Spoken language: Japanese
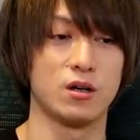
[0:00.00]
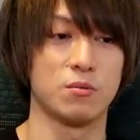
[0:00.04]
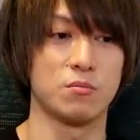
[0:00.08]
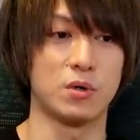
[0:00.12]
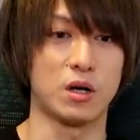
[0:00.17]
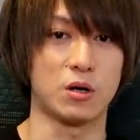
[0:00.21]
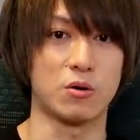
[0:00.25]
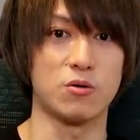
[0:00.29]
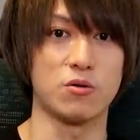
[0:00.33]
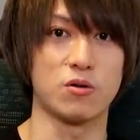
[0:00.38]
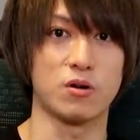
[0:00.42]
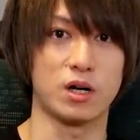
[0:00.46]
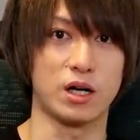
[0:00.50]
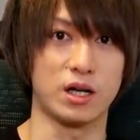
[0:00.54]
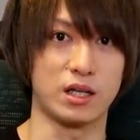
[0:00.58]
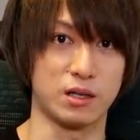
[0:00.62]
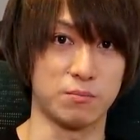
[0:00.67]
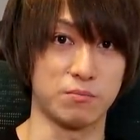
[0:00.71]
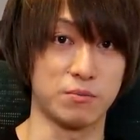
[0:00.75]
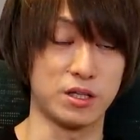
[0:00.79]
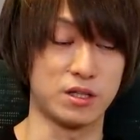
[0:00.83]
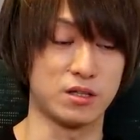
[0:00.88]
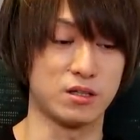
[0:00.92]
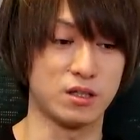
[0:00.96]
まあ、今回
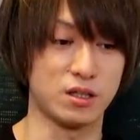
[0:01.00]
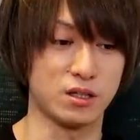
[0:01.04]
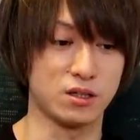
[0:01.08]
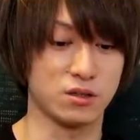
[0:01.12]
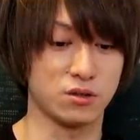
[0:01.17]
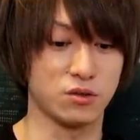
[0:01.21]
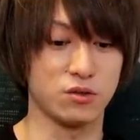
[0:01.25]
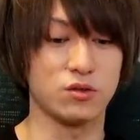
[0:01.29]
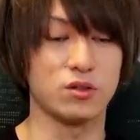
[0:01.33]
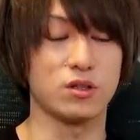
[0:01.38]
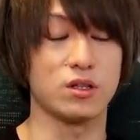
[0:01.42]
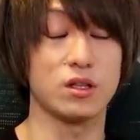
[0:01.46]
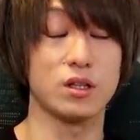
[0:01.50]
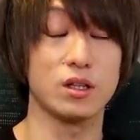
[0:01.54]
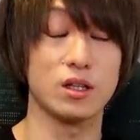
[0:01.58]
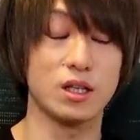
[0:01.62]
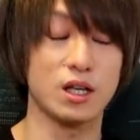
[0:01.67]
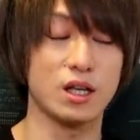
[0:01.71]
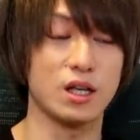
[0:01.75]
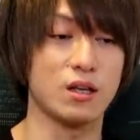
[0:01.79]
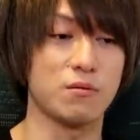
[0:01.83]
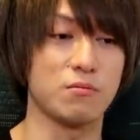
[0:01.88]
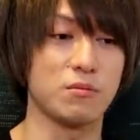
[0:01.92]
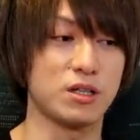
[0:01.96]
ね別で作っ
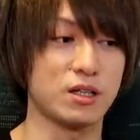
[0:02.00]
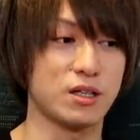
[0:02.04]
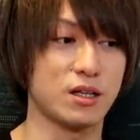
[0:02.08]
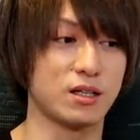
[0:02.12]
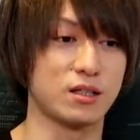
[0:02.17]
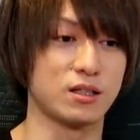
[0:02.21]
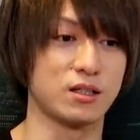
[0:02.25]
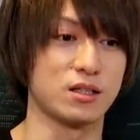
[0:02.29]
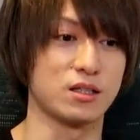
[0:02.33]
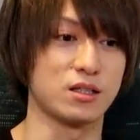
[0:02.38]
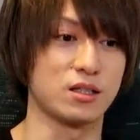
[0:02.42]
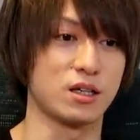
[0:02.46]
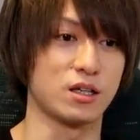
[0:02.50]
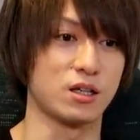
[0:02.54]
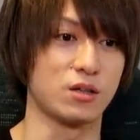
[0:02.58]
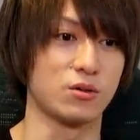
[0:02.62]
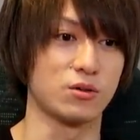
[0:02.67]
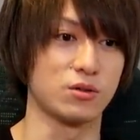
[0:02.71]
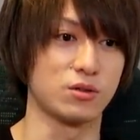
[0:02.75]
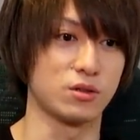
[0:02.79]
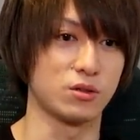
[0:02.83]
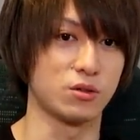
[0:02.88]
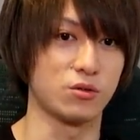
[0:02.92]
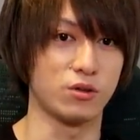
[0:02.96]
てみたんですけ
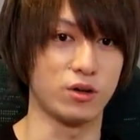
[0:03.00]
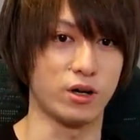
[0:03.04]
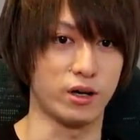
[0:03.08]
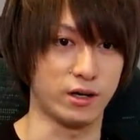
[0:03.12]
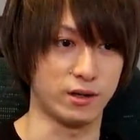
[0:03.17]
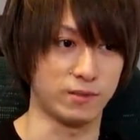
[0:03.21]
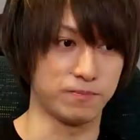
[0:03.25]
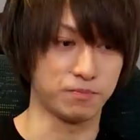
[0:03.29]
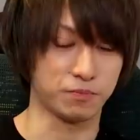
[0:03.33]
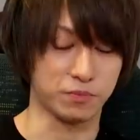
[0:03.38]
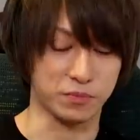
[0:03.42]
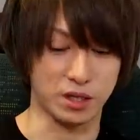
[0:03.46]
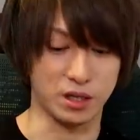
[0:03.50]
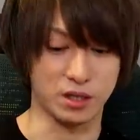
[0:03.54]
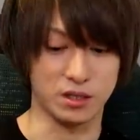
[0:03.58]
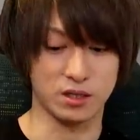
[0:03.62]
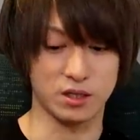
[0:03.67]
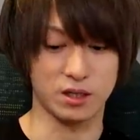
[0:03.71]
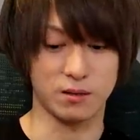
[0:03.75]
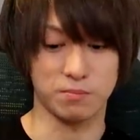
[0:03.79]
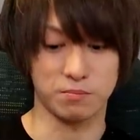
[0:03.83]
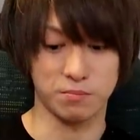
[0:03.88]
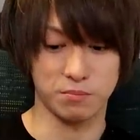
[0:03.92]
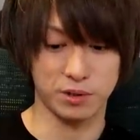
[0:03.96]
どすごい、ね、
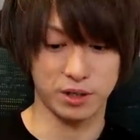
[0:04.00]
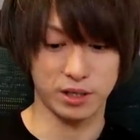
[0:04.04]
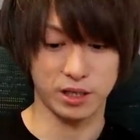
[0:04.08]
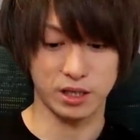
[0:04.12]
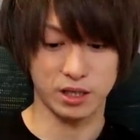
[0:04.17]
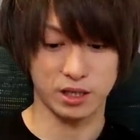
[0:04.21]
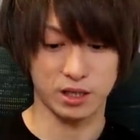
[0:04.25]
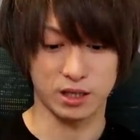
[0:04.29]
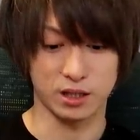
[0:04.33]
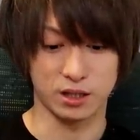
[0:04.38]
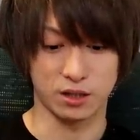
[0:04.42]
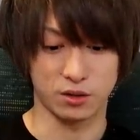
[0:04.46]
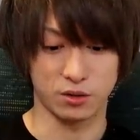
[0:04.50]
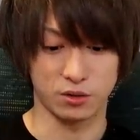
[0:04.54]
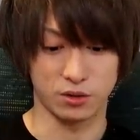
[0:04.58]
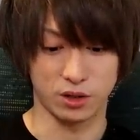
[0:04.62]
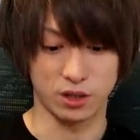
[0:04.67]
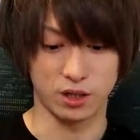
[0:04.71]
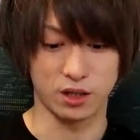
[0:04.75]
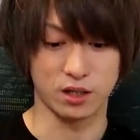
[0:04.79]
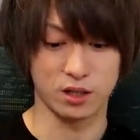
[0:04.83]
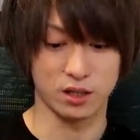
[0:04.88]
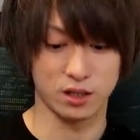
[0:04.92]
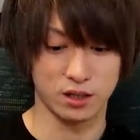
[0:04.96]
さっぱり感と
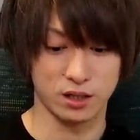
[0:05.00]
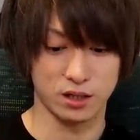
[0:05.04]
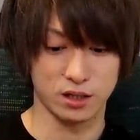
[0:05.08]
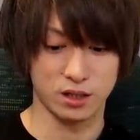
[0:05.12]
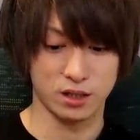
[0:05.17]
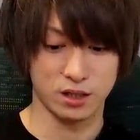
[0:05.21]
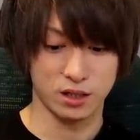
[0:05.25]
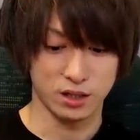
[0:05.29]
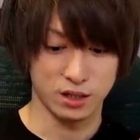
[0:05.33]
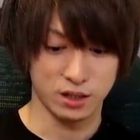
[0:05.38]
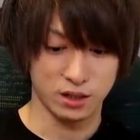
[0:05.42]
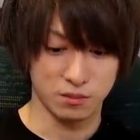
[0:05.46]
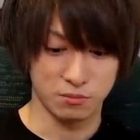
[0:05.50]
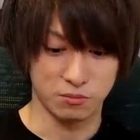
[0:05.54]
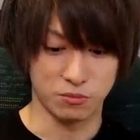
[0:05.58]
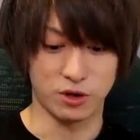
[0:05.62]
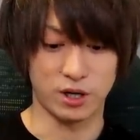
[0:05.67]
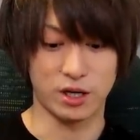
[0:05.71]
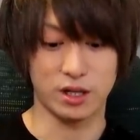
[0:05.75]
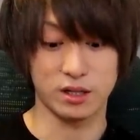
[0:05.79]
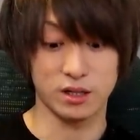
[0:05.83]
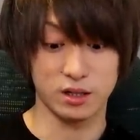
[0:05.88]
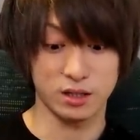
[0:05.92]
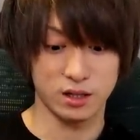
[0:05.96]
ね
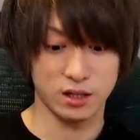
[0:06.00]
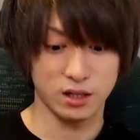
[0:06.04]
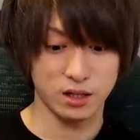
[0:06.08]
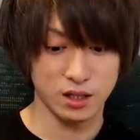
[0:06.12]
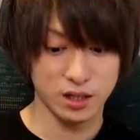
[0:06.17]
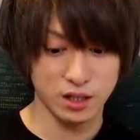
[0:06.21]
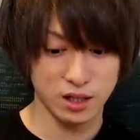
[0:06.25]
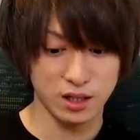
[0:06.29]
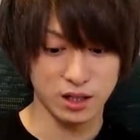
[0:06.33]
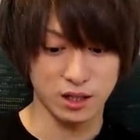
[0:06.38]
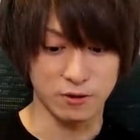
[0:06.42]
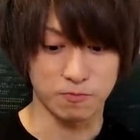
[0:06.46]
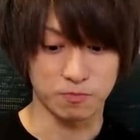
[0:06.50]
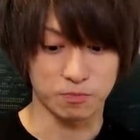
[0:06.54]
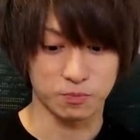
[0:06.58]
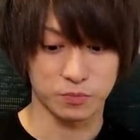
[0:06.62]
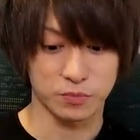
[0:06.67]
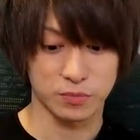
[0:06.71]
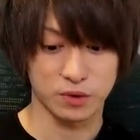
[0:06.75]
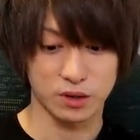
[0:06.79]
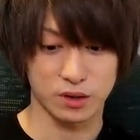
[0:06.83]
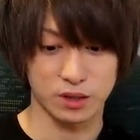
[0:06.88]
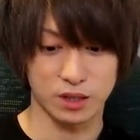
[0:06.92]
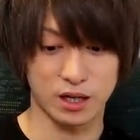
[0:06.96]
もあって
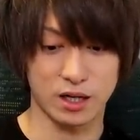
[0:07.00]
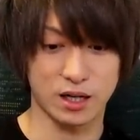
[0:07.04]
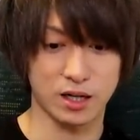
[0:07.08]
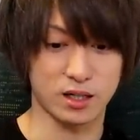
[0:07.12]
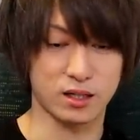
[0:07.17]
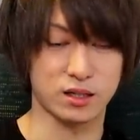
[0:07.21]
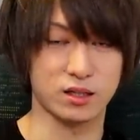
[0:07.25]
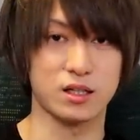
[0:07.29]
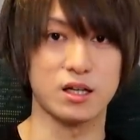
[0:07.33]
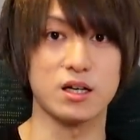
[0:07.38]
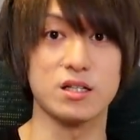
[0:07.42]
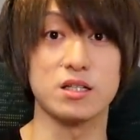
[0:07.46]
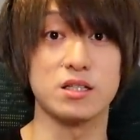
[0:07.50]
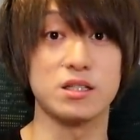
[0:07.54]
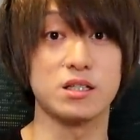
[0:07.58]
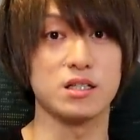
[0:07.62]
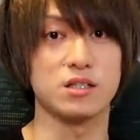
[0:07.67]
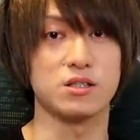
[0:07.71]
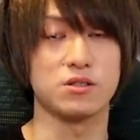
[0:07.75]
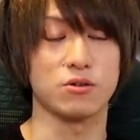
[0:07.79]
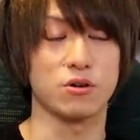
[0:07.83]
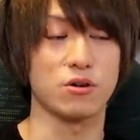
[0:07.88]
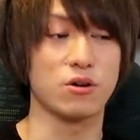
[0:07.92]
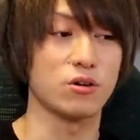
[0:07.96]
で
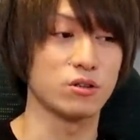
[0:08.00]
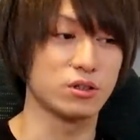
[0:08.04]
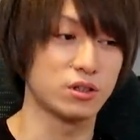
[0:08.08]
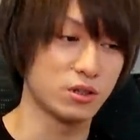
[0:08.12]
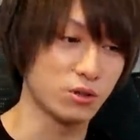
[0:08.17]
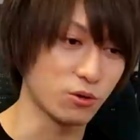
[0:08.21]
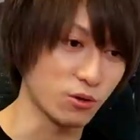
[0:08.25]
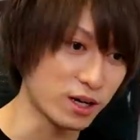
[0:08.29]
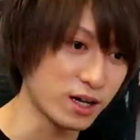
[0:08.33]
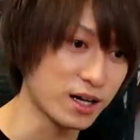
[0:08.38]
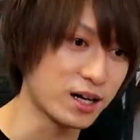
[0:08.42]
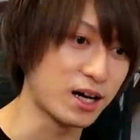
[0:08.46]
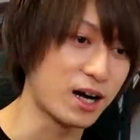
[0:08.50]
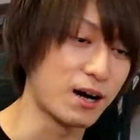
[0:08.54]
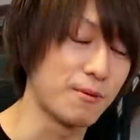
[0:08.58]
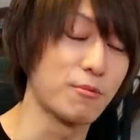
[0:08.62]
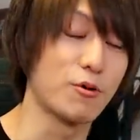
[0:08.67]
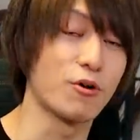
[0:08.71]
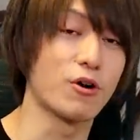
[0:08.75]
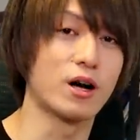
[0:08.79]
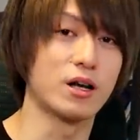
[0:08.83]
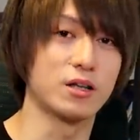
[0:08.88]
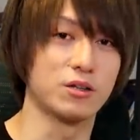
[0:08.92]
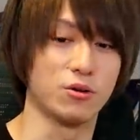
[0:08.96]
カッテージチーズとか
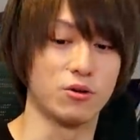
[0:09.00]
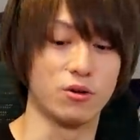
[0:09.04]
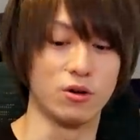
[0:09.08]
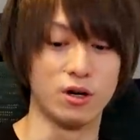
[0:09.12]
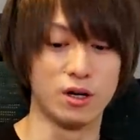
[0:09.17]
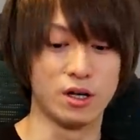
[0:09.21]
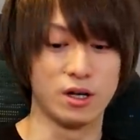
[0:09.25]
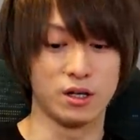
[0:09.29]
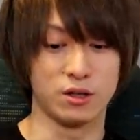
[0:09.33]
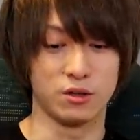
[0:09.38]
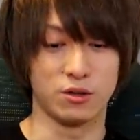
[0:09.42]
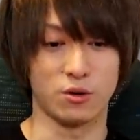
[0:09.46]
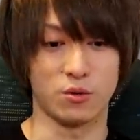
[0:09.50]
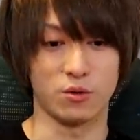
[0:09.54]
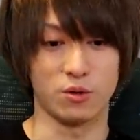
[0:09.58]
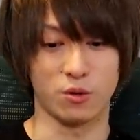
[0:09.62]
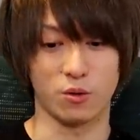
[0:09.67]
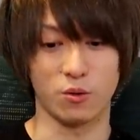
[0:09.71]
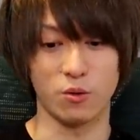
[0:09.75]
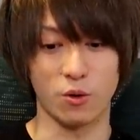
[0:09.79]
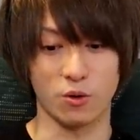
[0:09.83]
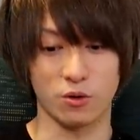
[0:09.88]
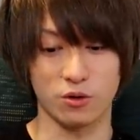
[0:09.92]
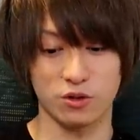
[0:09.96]
アボカドの
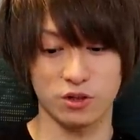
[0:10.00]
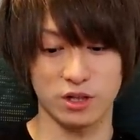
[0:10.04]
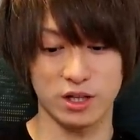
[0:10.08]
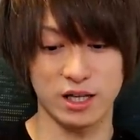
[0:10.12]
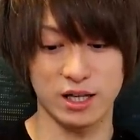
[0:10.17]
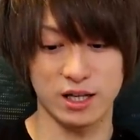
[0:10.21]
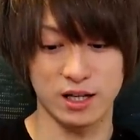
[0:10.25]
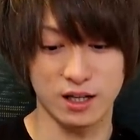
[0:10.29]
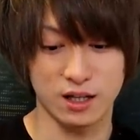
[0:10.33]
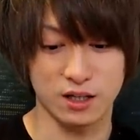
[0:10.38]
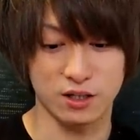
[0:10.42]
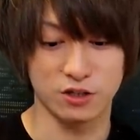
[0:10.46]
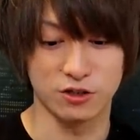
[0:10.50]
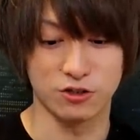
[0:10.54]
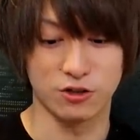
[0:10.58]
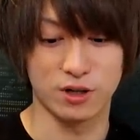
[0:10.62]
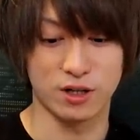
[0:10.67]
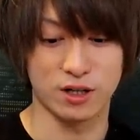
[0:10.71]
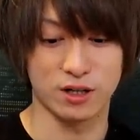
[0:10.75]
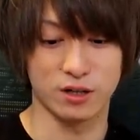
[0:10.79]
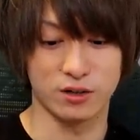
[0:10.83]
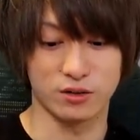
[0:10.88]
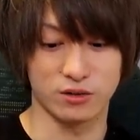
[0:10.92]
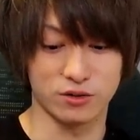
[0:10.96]
コク系が加
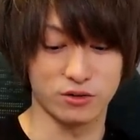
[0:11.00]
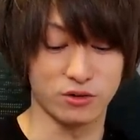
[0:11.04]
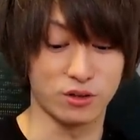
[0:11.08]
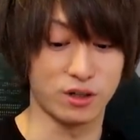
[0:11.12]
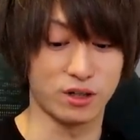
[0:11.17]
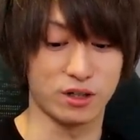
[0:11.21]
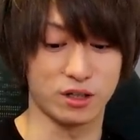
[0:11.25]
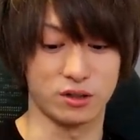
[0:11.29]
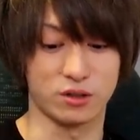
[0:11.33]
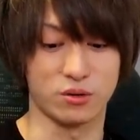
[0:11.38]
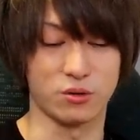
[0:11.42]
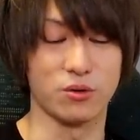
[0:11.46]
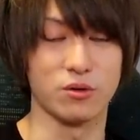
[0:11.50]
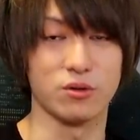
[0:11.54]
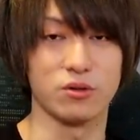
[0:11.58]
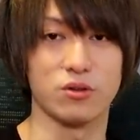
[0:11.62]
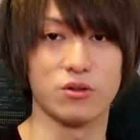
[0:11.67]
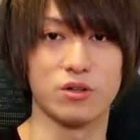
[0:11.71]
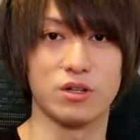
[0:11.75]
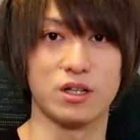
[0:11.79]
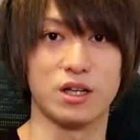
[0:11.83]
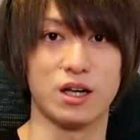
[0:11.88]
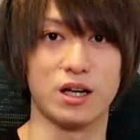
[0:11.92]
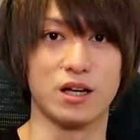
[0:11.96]
わる加わると本
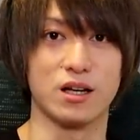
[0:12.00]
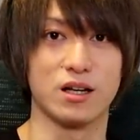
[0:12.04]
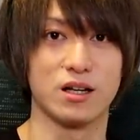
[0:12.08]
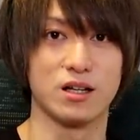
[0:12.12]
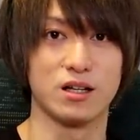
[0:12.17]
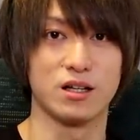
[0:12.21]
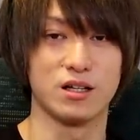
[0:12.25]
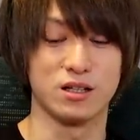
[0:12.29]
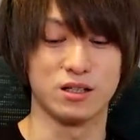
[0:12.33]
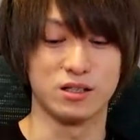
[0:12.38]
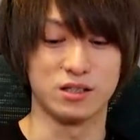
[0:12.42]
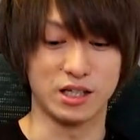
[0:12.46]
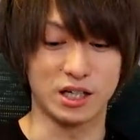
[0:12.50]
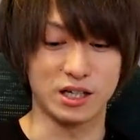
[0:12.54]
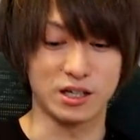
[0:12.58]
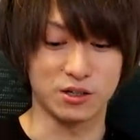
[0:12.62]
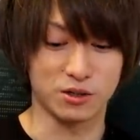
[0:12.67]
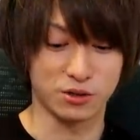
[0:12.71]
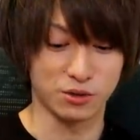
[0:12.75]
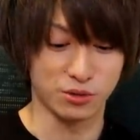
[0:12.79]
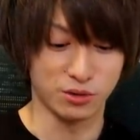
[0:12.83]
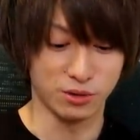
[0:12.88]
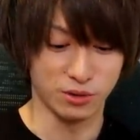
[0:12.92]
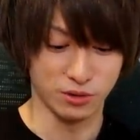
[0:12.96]
当にね
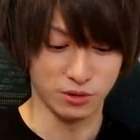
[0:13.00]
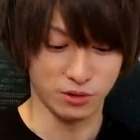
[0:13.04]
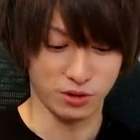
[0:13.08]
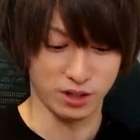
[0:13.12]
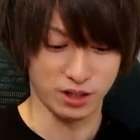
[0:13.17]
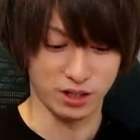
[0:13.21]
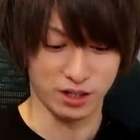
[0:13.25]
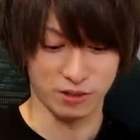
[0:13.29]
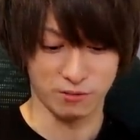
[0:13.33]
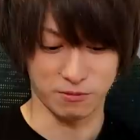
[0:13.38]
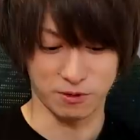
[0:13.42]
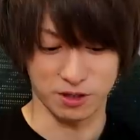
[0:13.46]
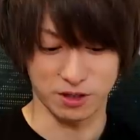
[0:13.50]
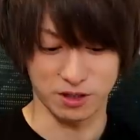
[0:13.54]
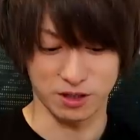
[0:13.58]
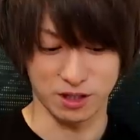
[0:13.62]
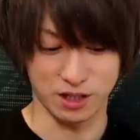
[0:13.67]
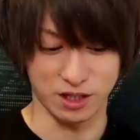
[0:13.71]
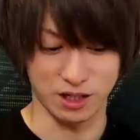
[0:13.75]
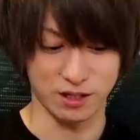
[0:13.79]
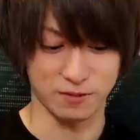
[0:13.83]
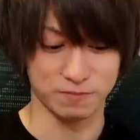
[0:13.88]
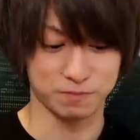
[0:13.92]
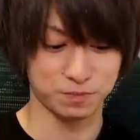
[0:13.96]
ジャンクフードになります
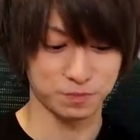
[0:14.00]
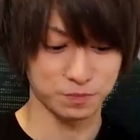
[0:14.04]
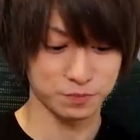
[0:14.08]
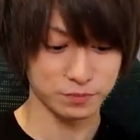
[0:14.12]
ね